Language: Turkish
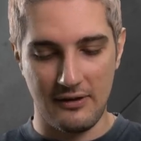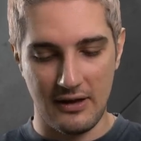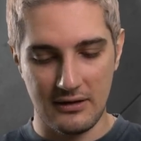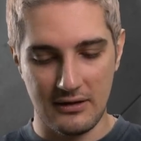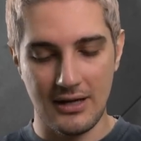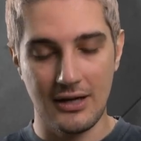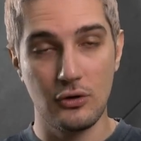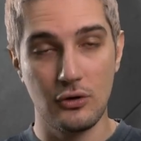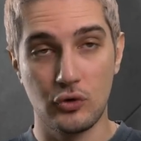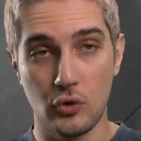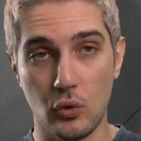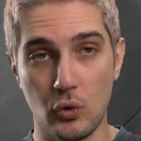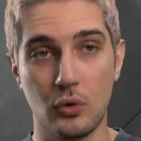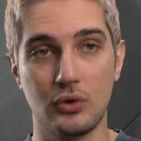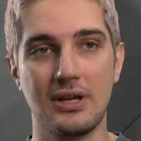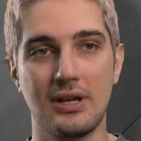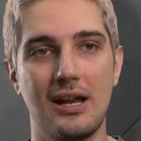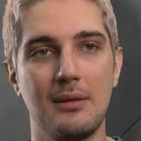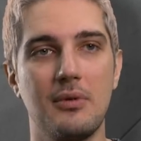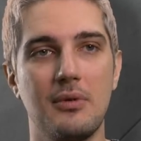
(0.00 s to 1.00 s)
Ferrari çok
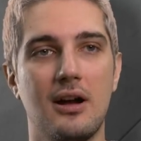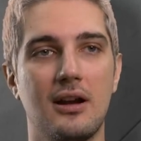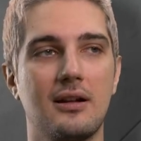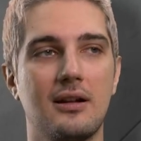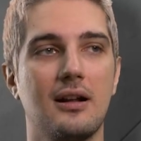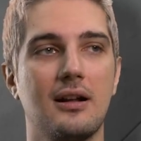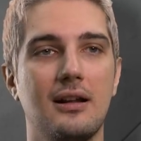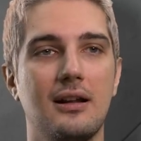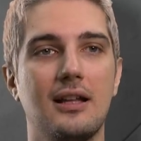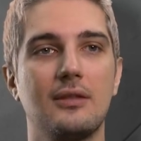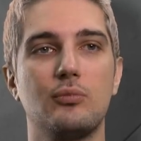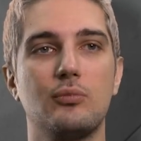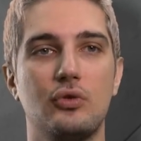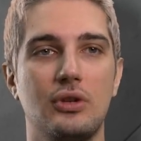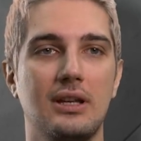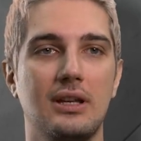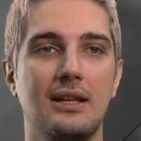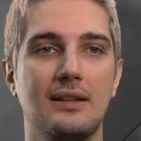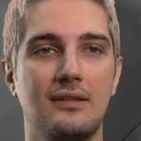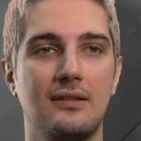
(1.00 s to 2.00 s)
özel bir arka kanat
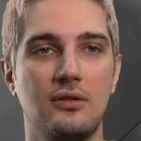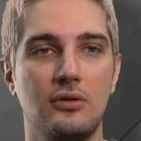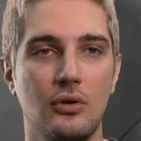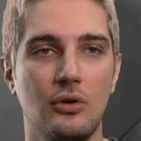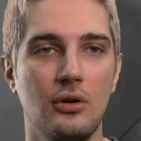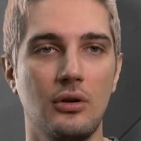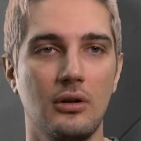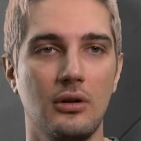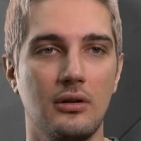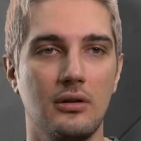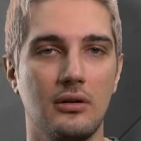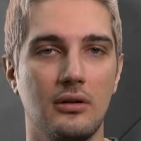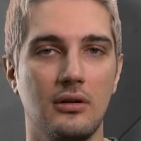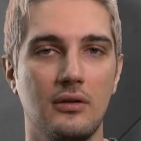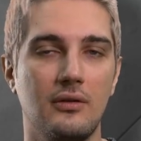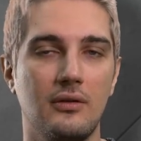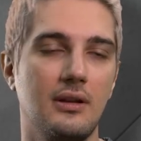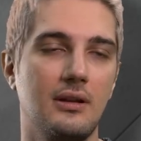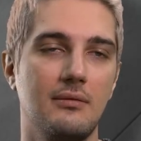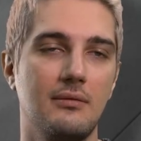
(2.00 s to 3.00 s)
buraya getiriyor
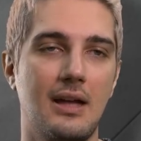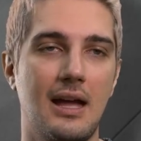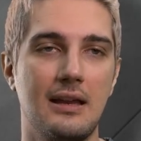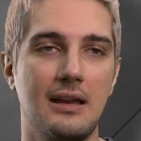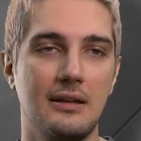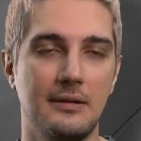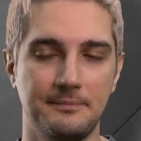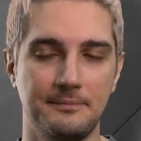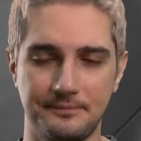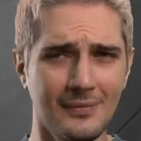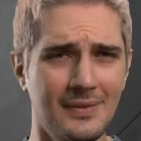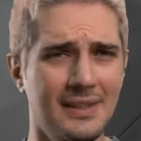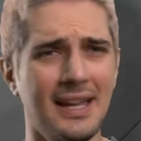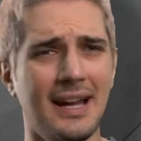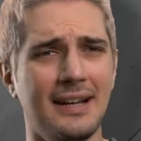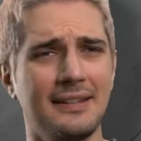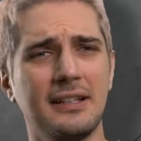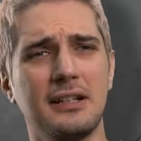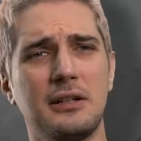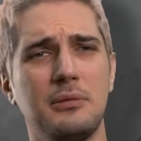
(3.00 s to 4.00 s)
e, ve yani
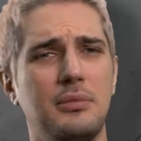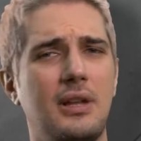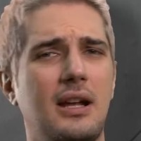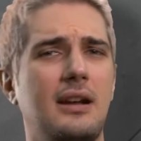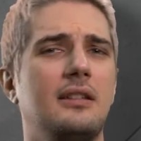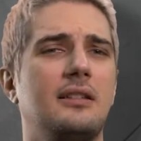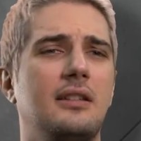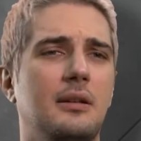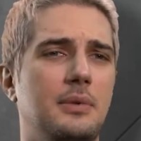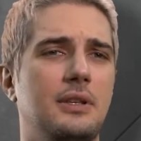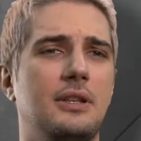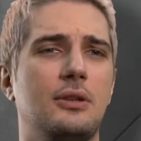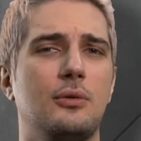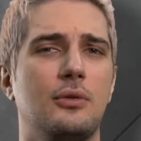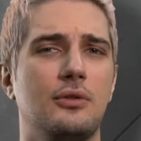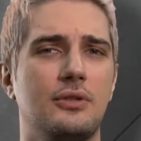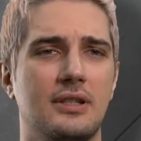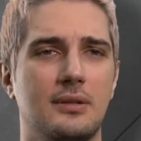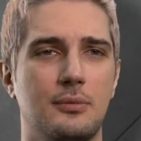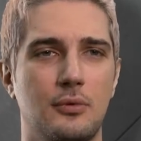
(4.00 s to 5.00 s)
diğer takımlarda tabii ki
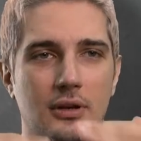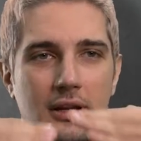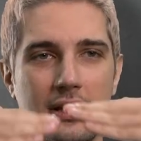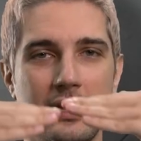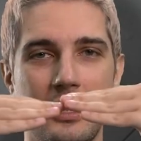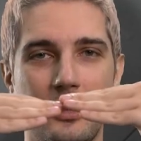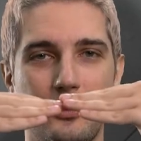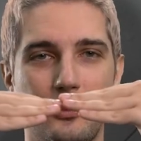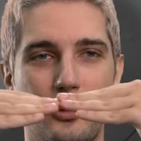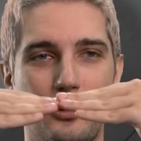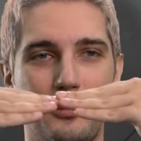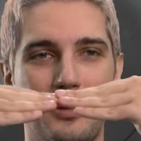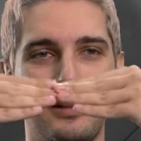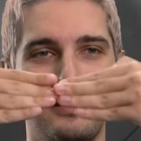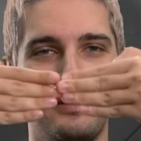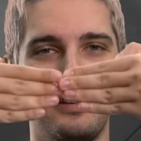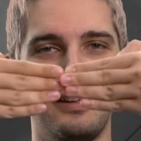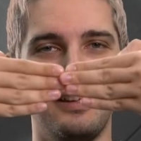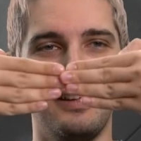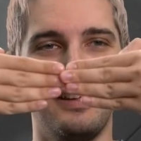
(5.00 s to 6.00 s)
göreceğiz. Böyle
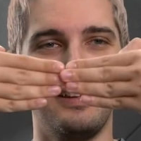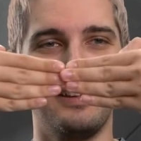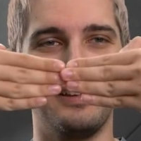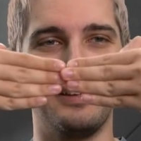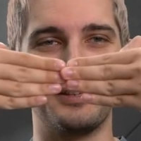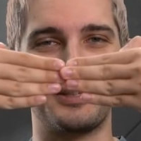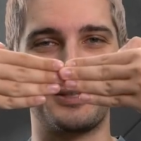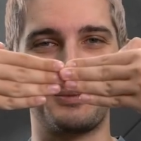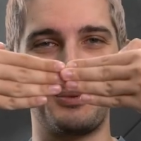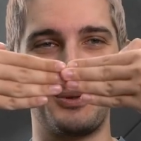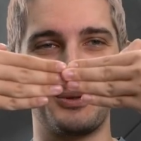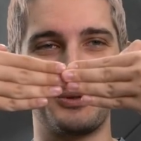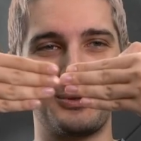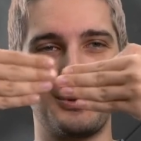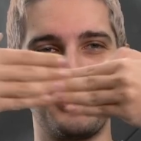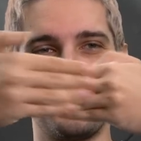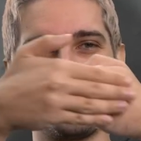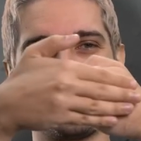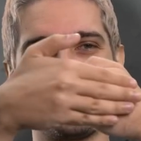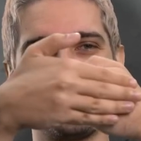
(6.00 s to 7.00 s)
normalde e,
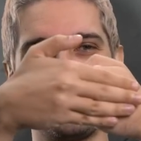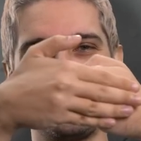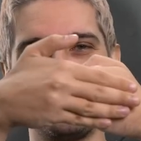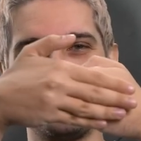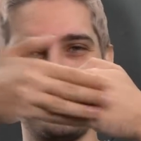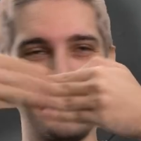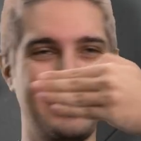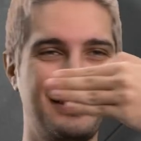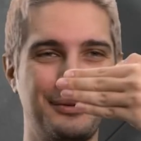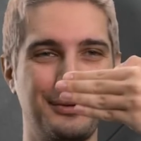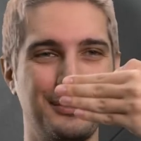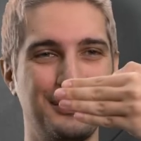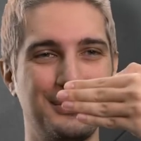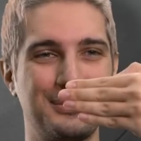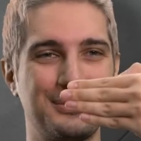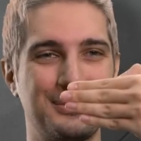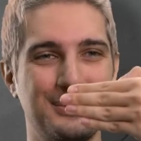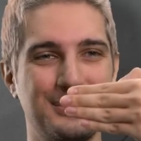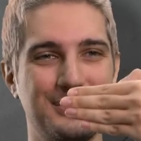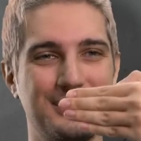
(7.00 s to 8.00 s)
sponsor logolarını net
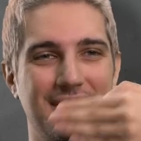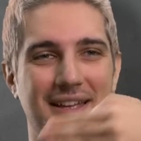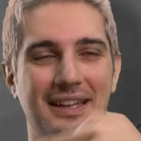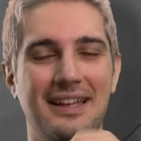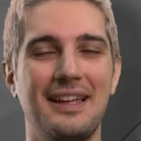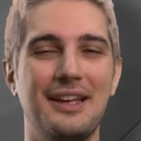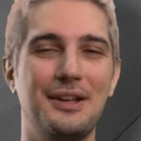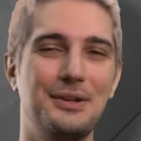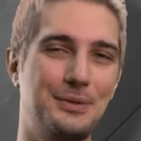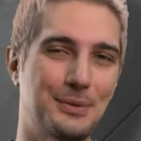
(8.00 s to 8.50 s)
görürsünüz ya.